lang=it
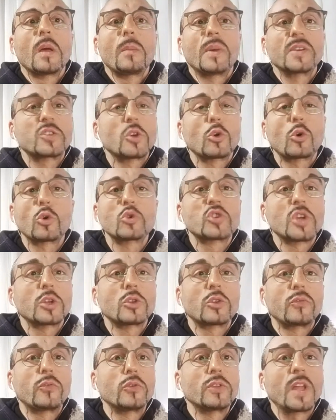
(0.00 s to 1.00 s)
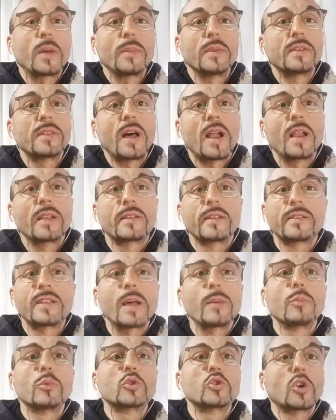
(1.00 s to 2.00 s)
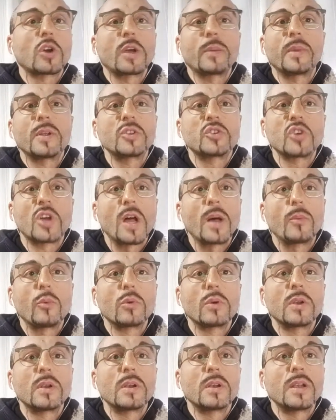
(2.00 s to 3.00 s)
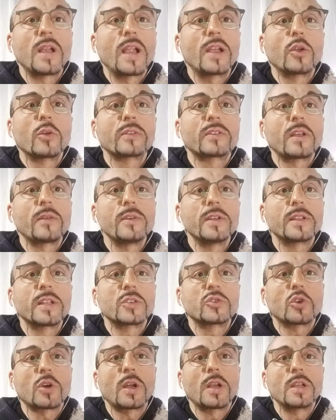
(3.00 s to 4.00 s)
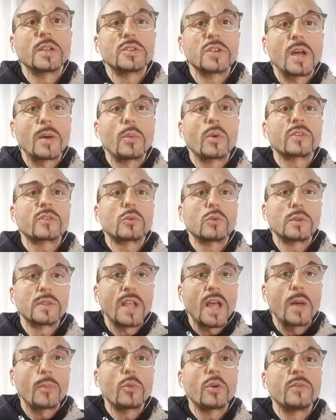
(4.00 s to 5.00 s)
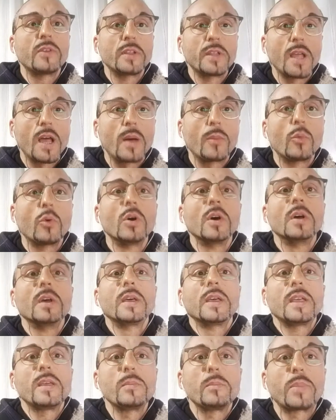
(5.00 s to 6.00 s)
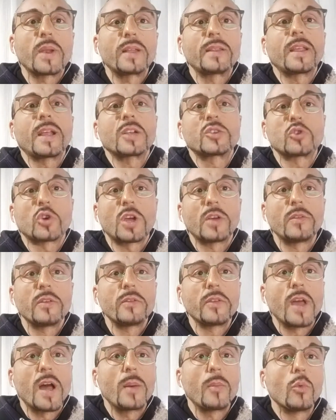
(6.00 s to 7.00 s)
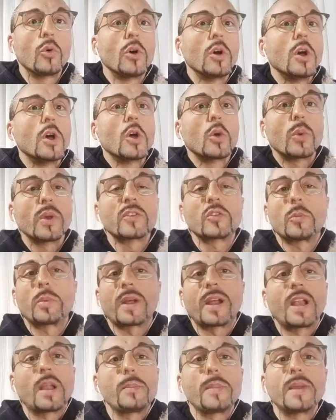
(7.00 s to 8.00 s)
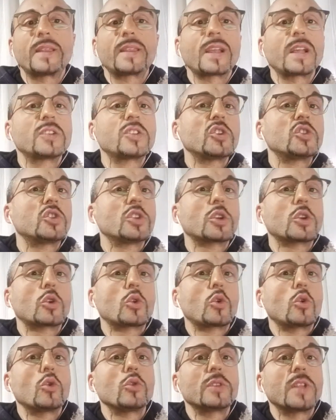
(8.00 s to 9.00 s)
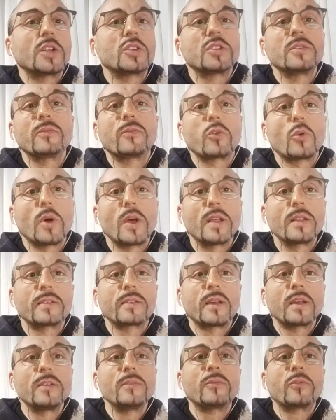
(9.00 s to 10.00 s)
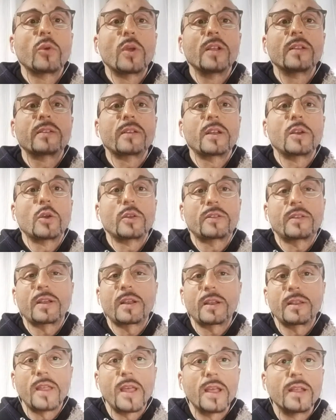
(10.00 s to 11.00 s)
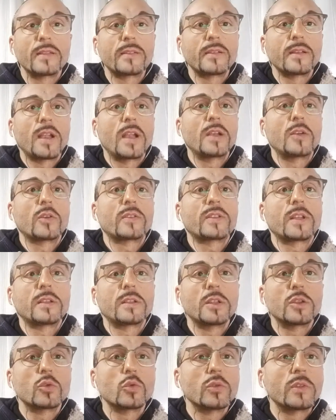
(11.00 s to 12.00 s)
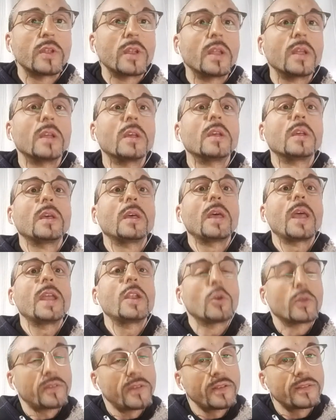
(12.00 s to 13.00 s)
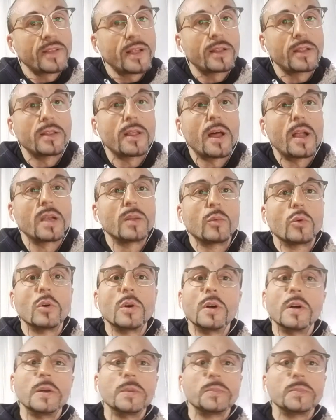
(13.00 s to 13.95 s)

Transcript: ma c'è un concetto fondamentale, se siamo ciò che mangiamo, la nostra vita è ciò che leggiamo, ascoltiamo e vediamo, in pratica ciò che viviamo. Questo perché l'ambiente che ci circonda ci influenza, influenza le nostre credenze, la nostra attitudine e i nostri stati d'animo.